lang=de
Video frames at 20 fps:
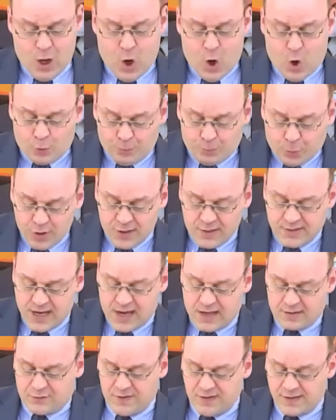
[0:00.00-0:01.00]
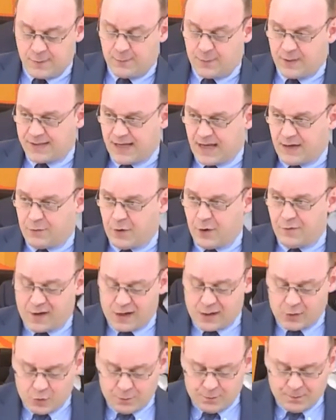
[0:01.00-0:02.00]
Und Bundestagsvizepräsident
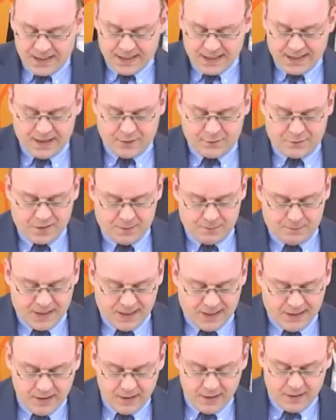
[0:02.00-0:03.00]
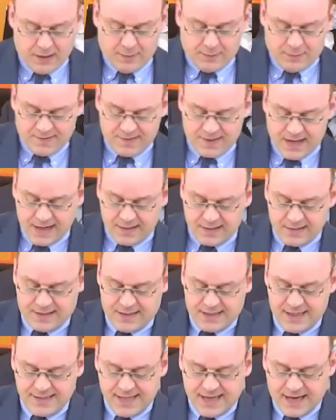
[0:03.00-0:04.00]
Wolfgang Kubicki, FDP, bezeichnet
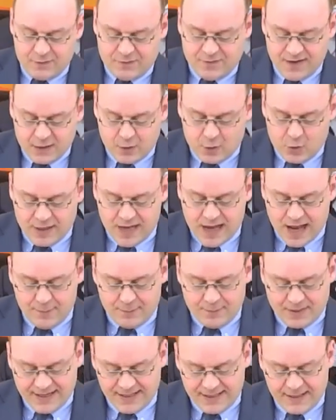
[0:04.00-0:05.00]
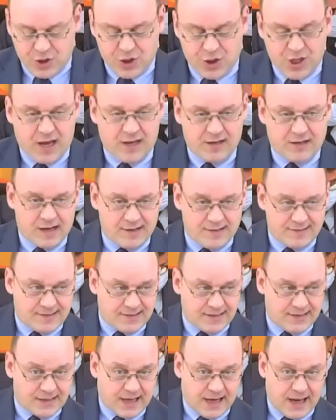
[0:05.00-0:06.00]
diese Entwicklung in einem Rechtsstaat als
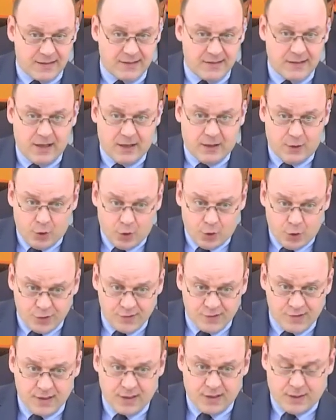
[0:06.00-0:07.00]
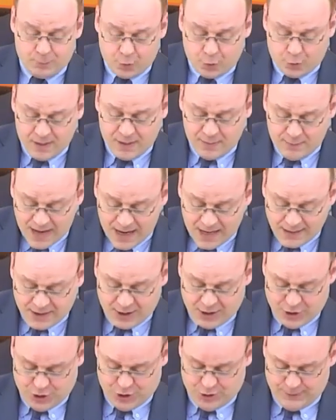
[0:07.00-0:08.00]
Zitat höchst
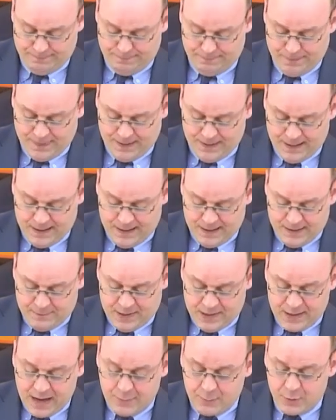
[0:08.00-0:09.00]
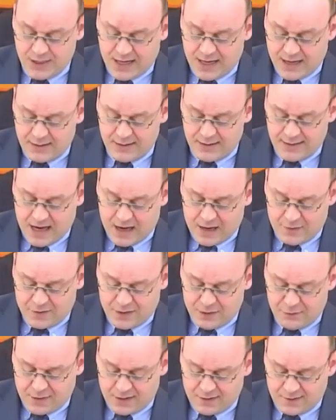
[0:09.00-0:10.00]
problematisch. Meine Damen und Herren, die
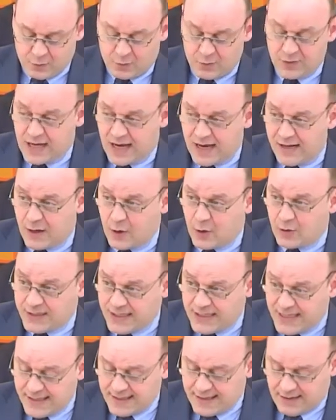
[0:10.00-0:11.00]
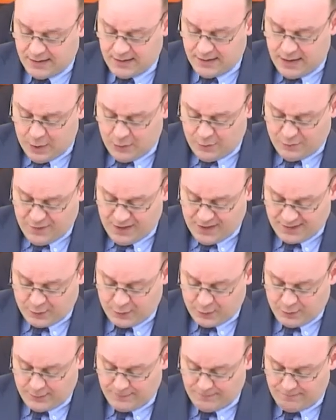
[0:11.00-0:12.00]
AfD-Fraktion teilt auch diese
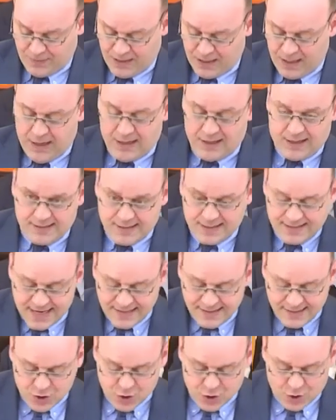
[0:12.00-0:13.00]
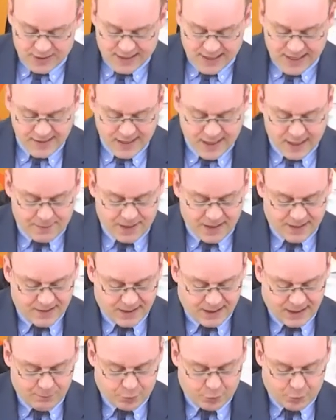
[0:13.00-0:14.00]
Auffassung. Das Gesetz ist schon deshalb
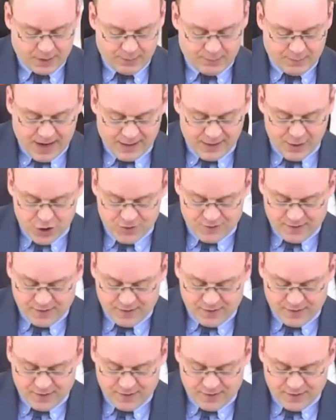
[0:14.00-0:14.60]
extrem problematisch,